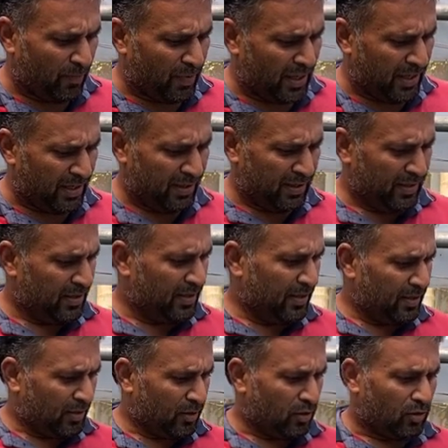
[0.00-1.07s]
हमने
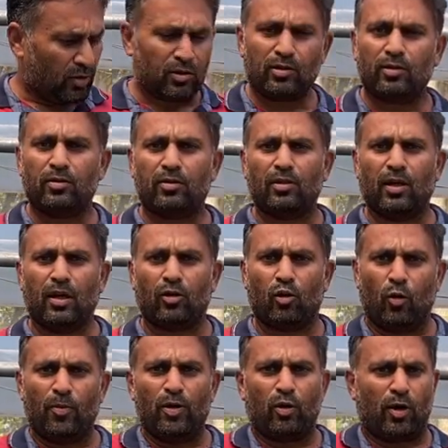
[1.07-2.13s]

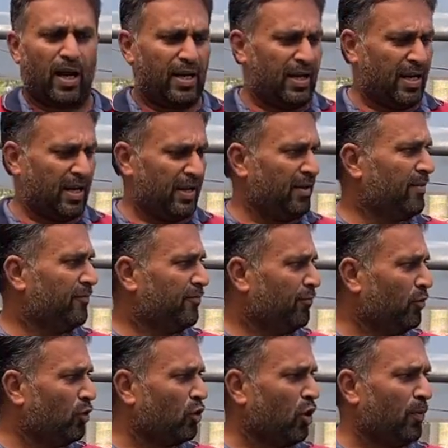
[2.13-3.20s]
गोभी उगाई है
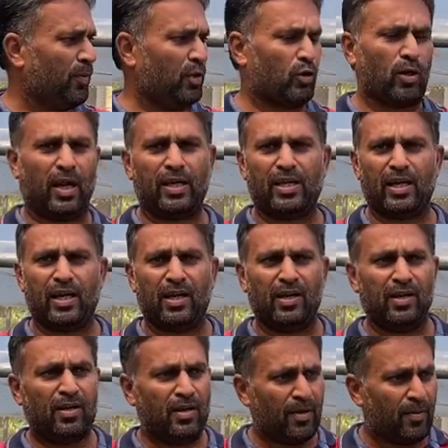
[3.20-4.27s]
फूल गोभी उगाई है
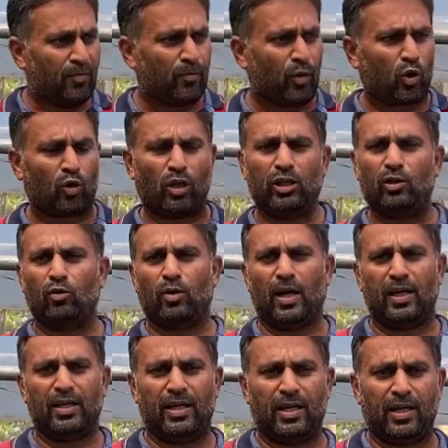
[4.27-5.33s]
ब्रोकली
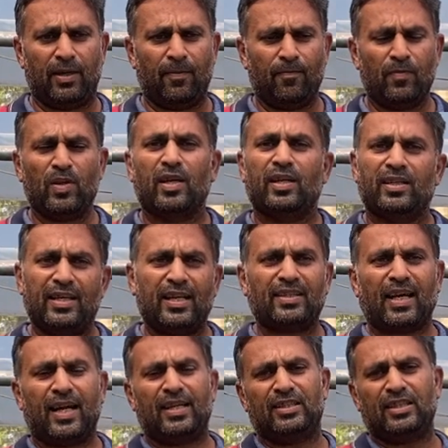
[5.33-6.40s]
उगाई है ये
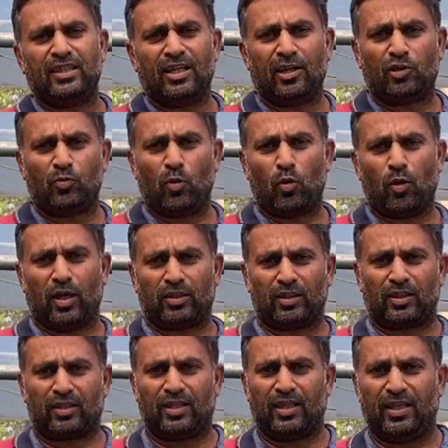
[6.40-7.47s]
सारी चीज़ें इसमें उगा
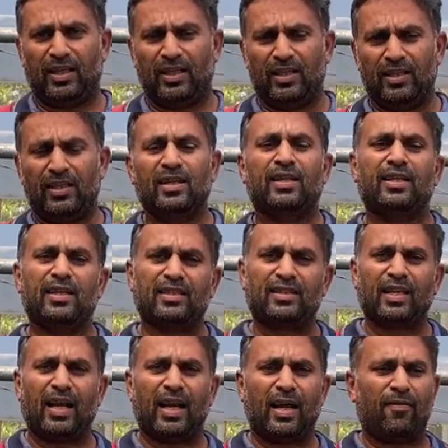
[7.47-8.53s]
सकते हैं
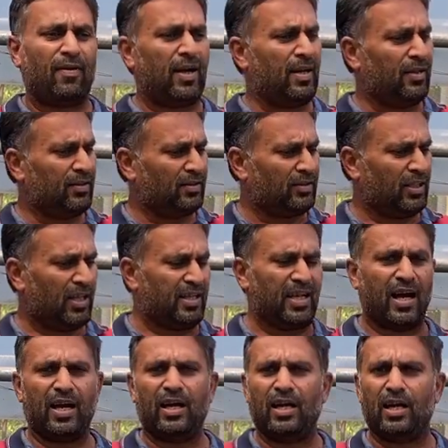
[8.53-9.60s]
इसके अलावा
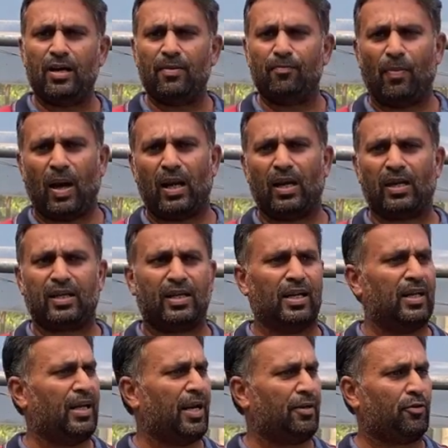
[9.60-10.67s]
धनिया है पालक
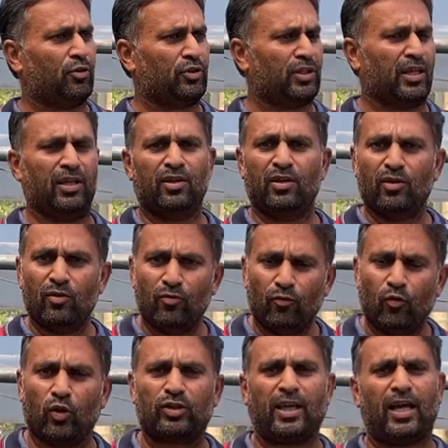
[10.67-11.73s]
है लेटूस है
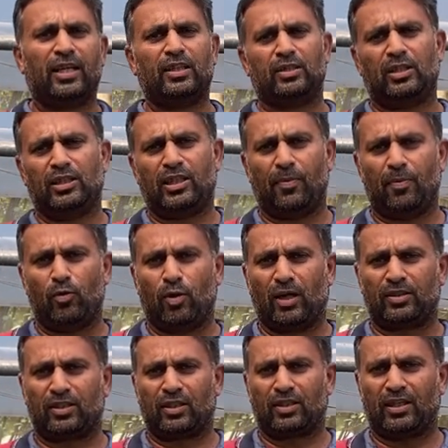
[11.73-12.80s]
वो सारी चीज़ें भी उगा
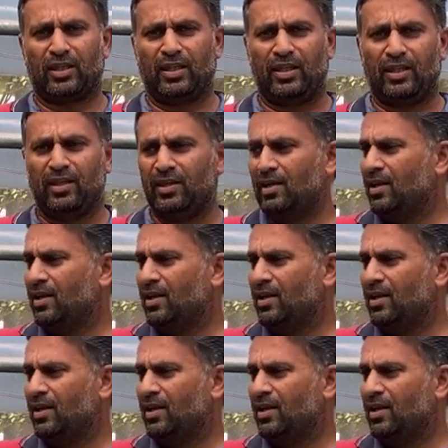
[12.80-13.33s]
सकते हैं